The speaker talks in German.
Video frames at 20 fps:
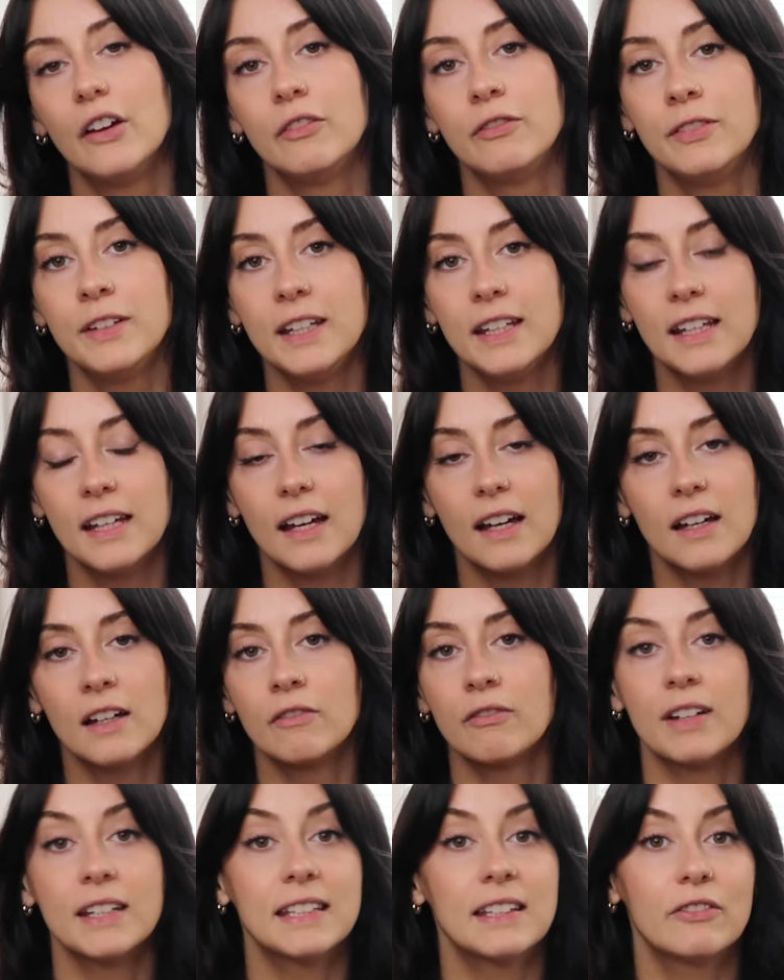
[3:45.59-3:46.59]
wie
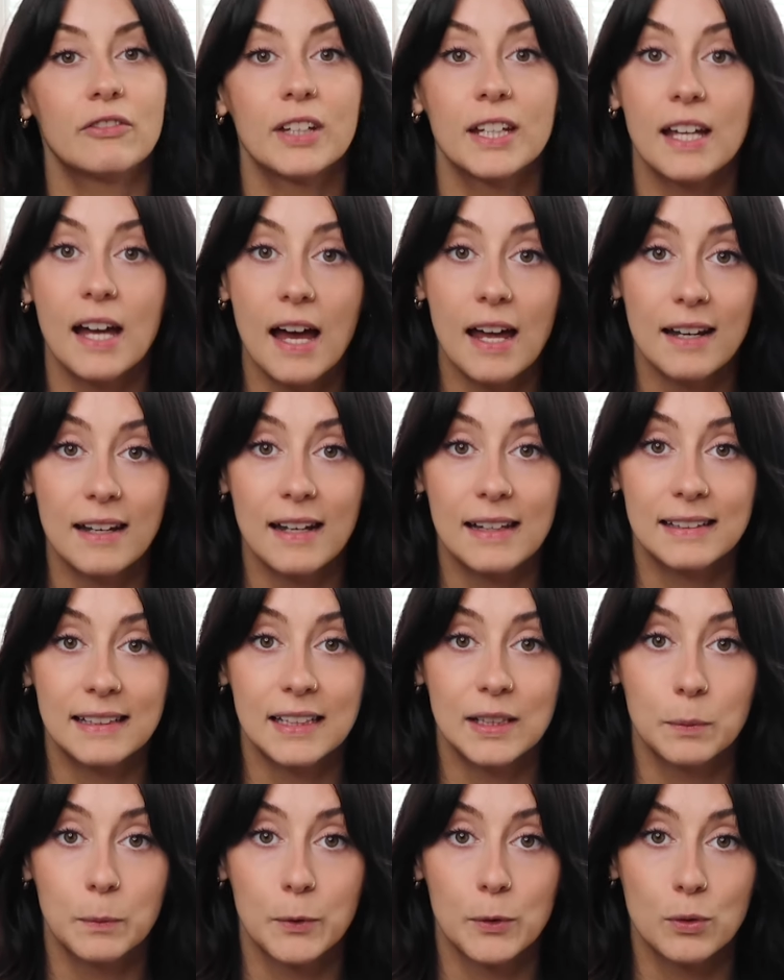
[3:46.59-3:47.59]
irgendwelche veganen
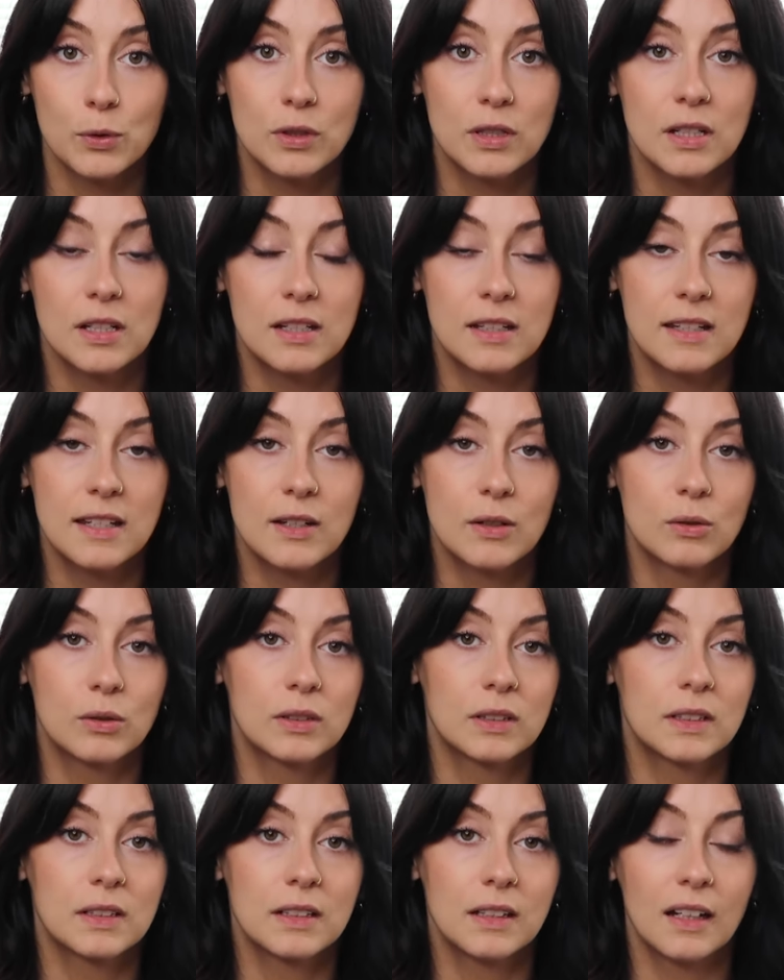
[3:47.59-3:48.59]
Ersatzprodukte, die
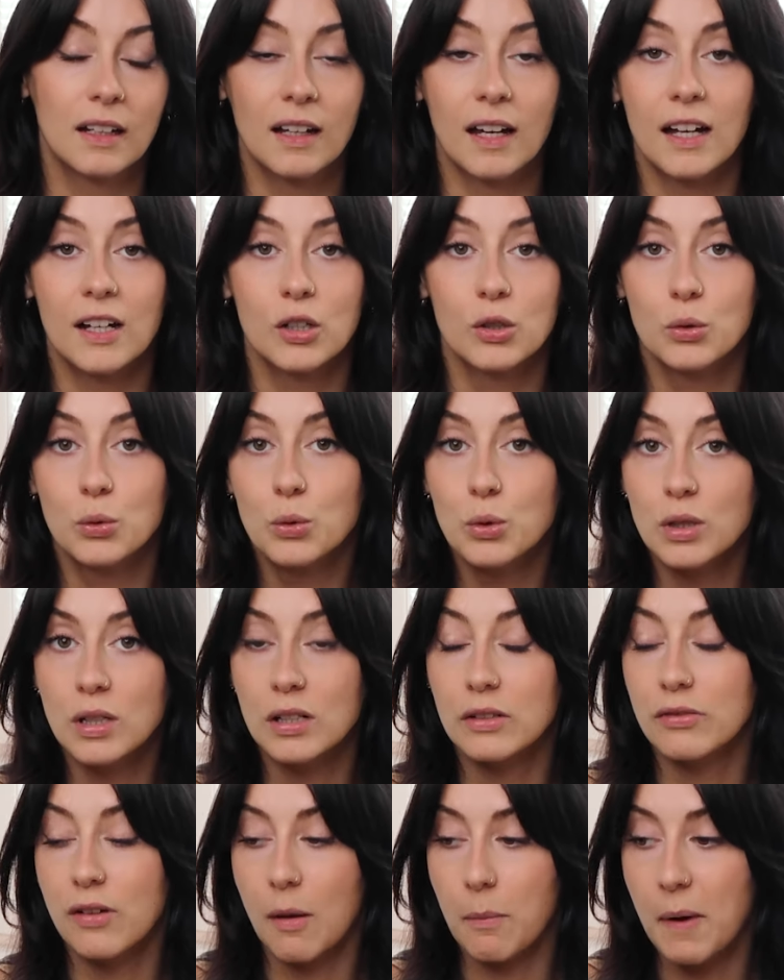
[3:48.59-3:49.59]
uns in ihrer
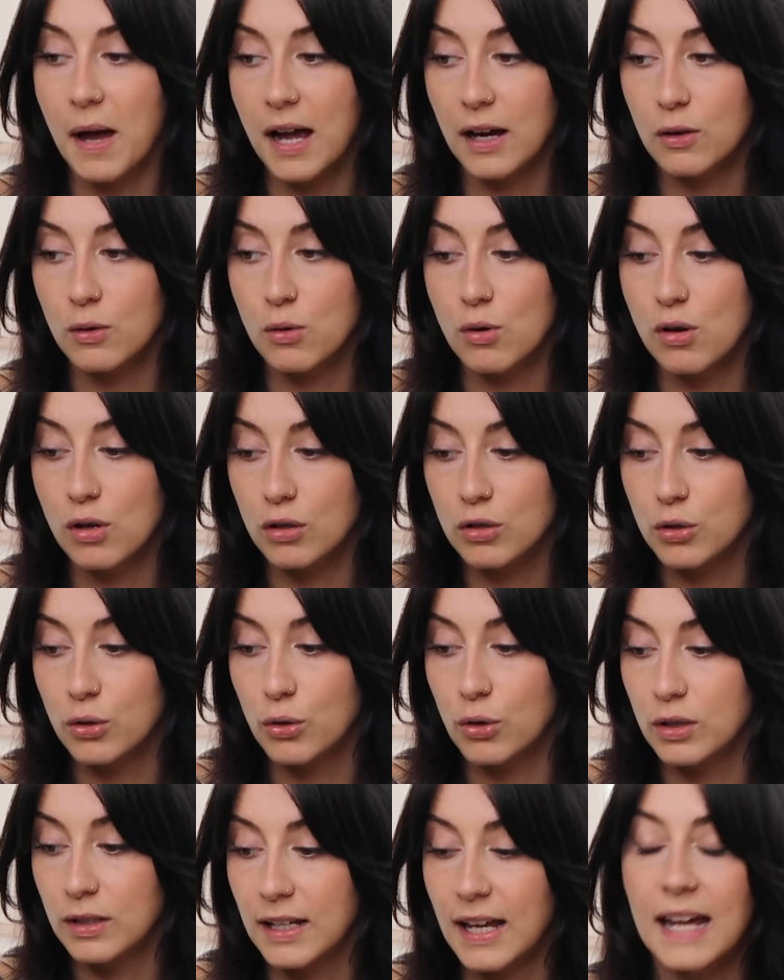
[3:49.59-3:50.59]
grünen Verpackung
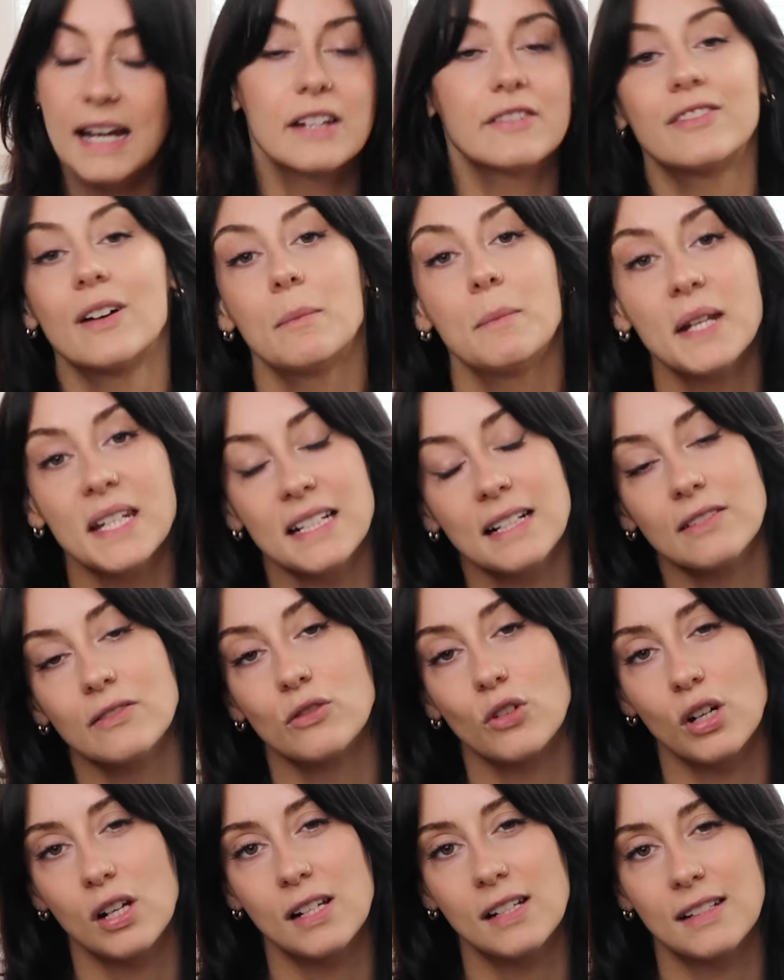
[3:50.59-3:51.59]
schön gerne
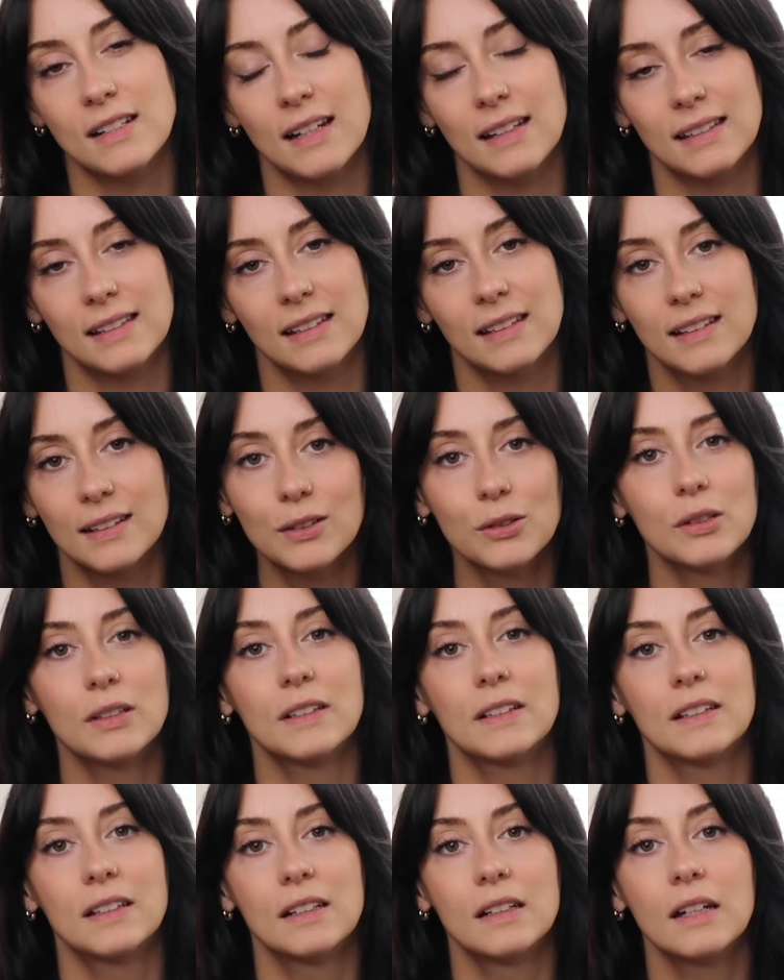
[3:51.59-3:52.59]
vermitteln wollen, dass sie
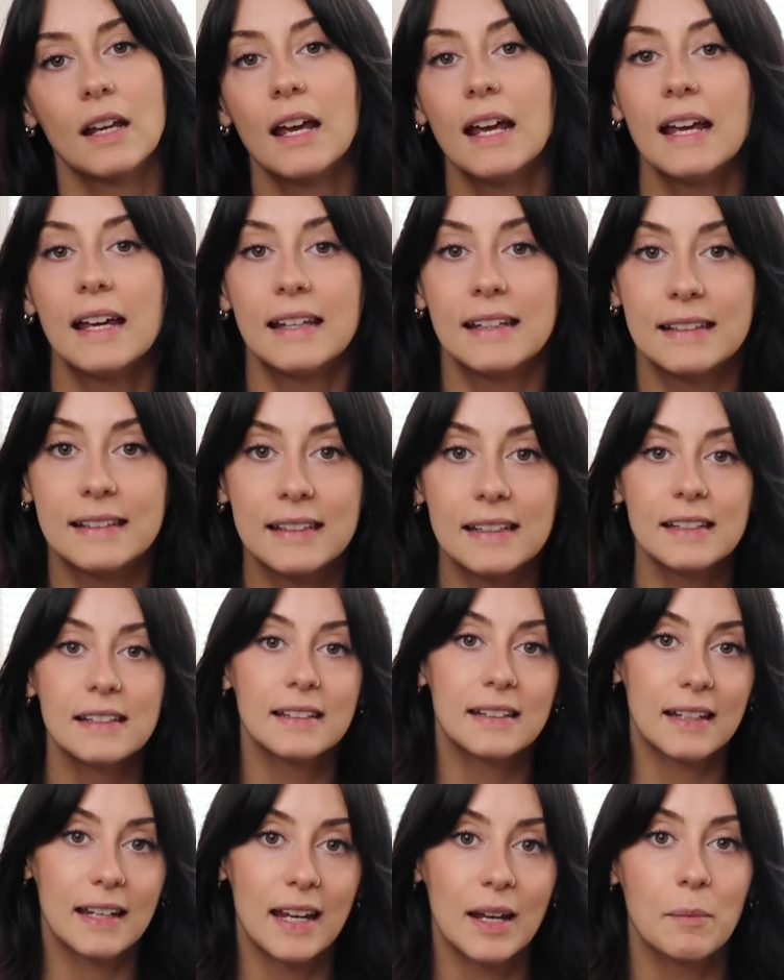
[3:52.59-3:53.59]
gesund sind,
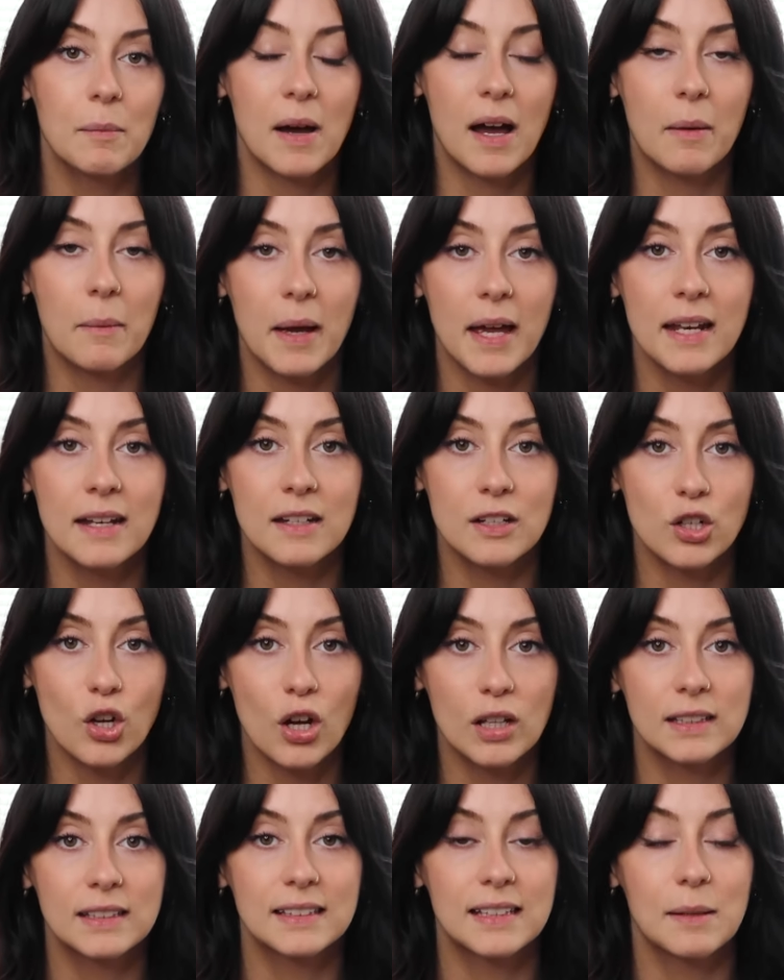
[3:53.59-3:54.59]
sind eben am Ende
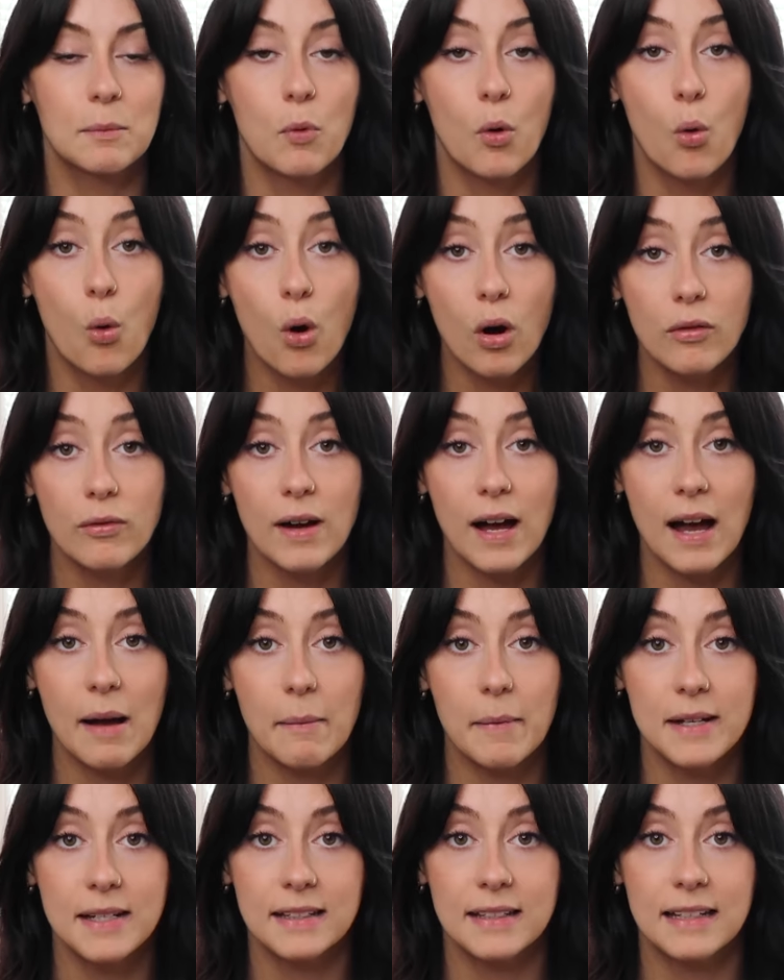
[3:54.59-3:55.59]
trotzdem
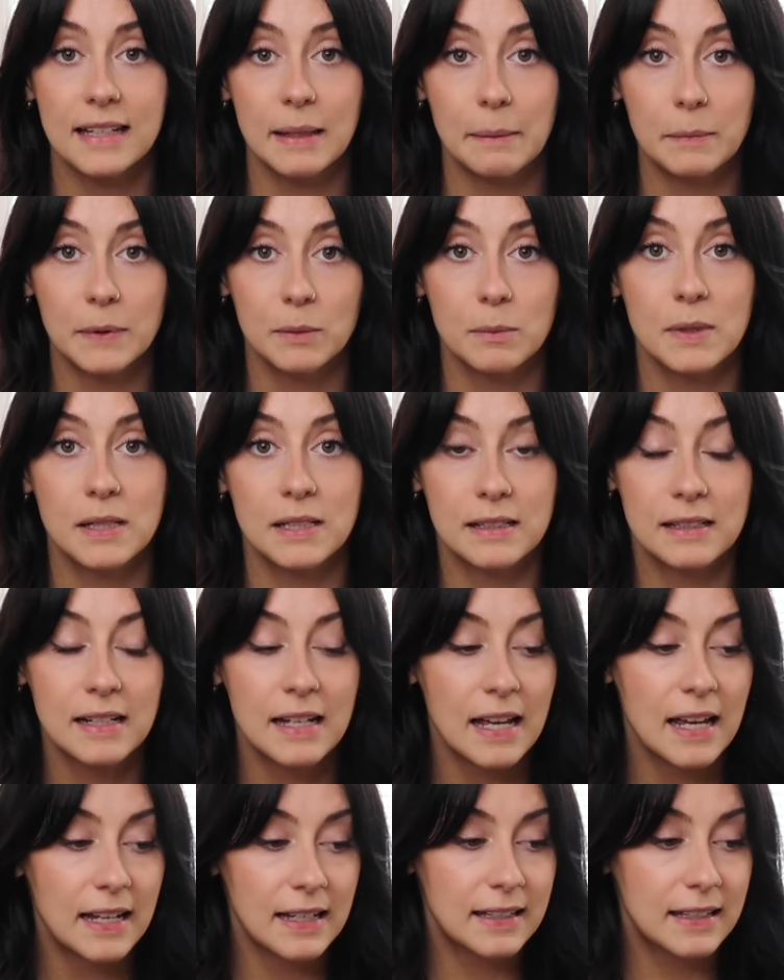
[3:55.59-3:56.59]
hochverarbeitete Lebensmittel,
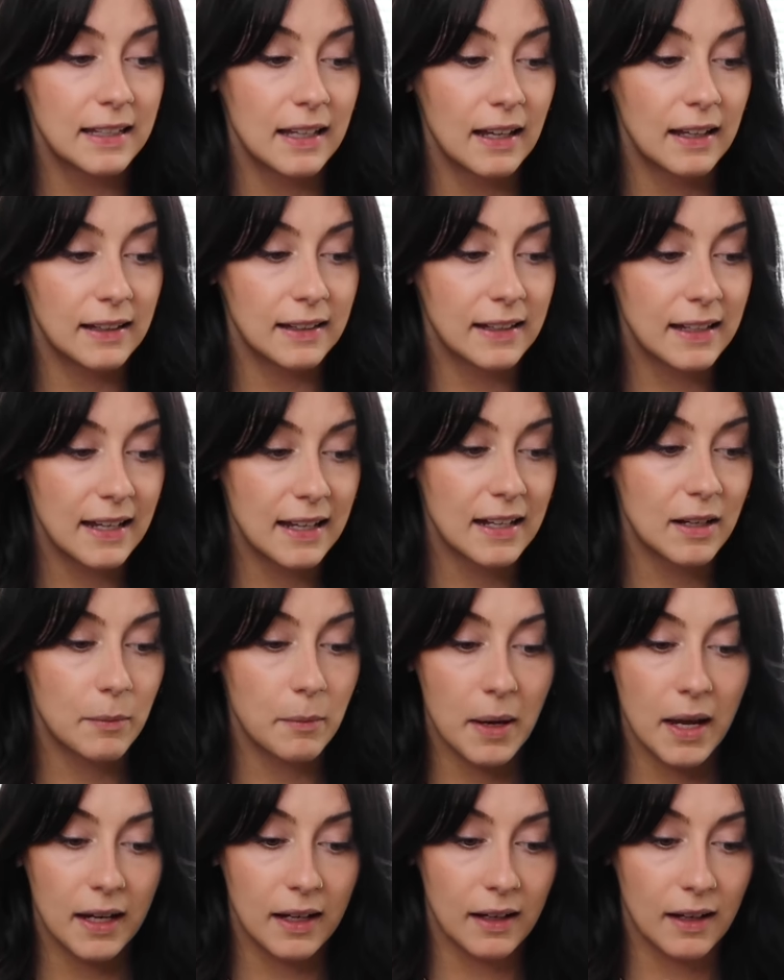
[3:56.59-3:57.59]
die jede
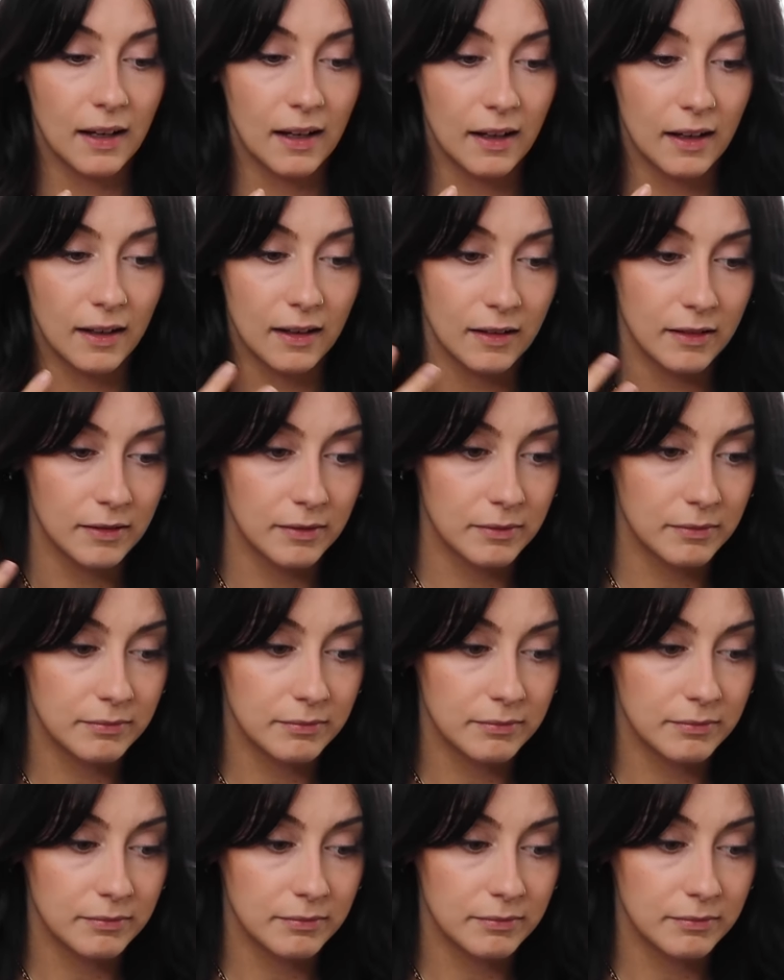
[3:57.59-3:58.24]
Menge